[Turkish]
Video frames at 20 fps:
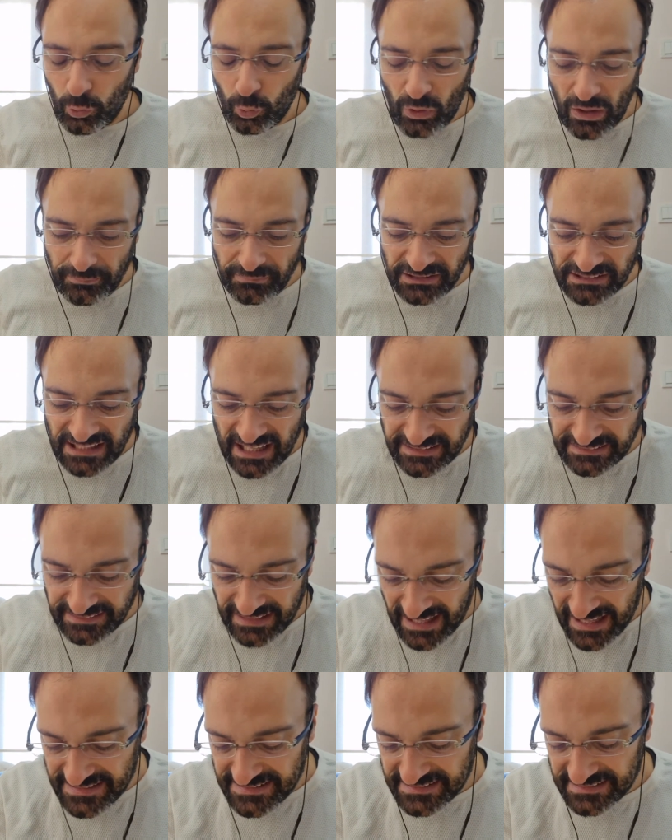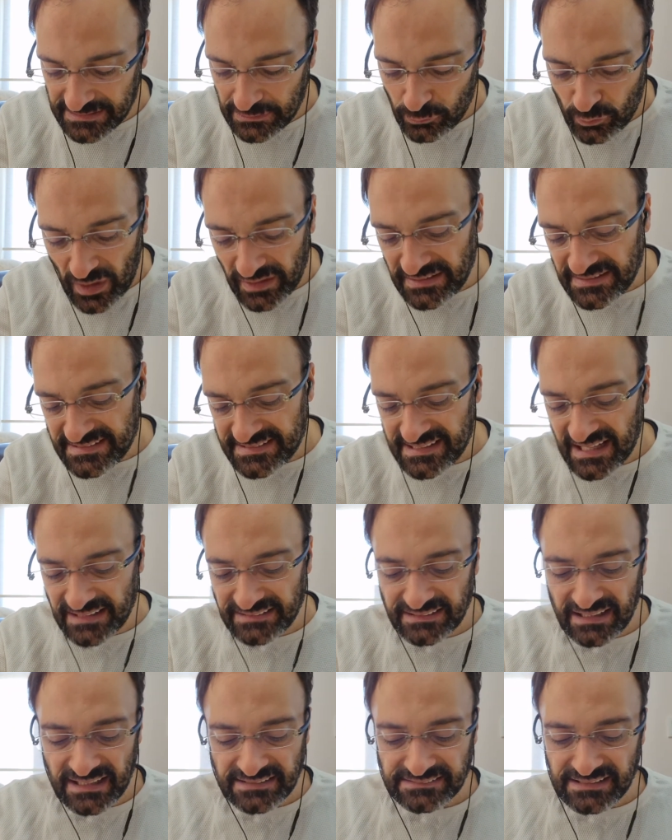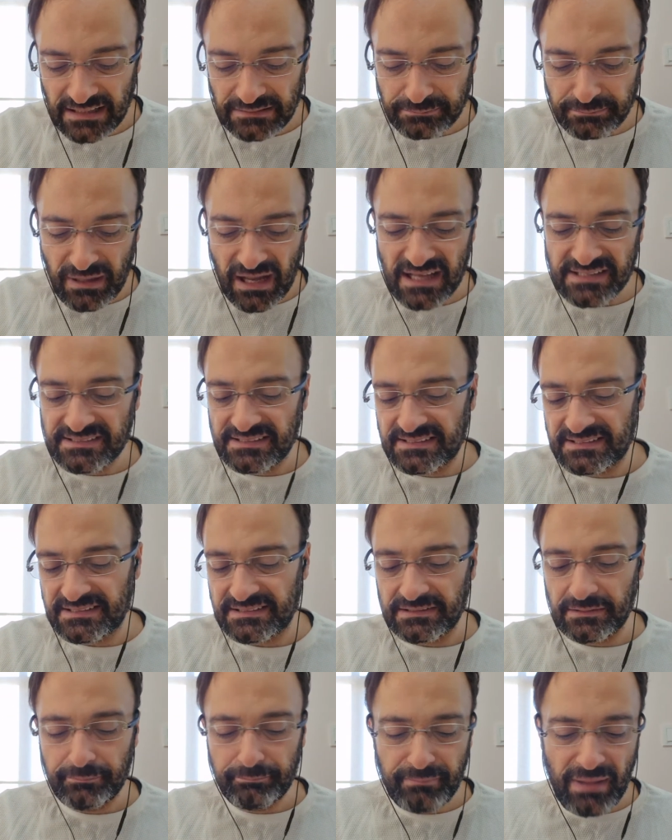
ve minen nasi ve insanlardan bazısı